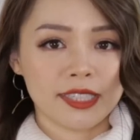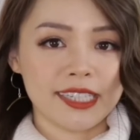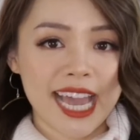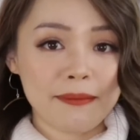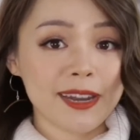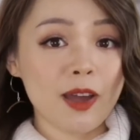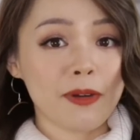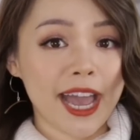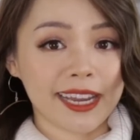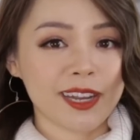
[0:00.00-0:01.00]
thì hãy bắt đầu
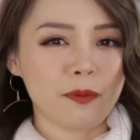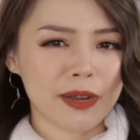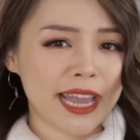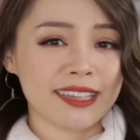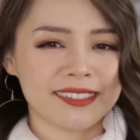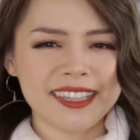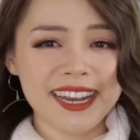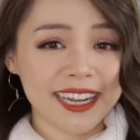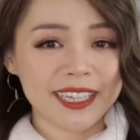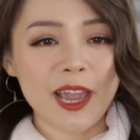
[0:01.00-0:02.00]
bằng hành động này
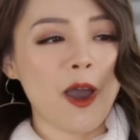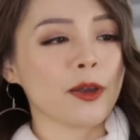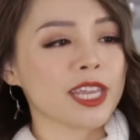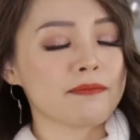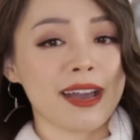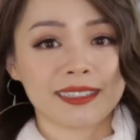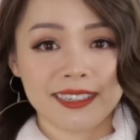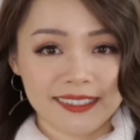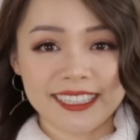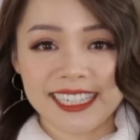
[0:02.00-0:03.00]
rất là nhỏ nhưng mà
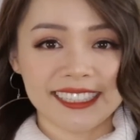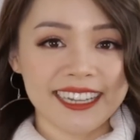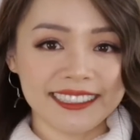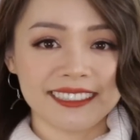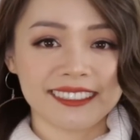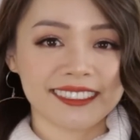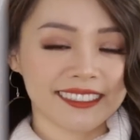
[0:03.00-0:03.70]
cực kỳ là thiết thực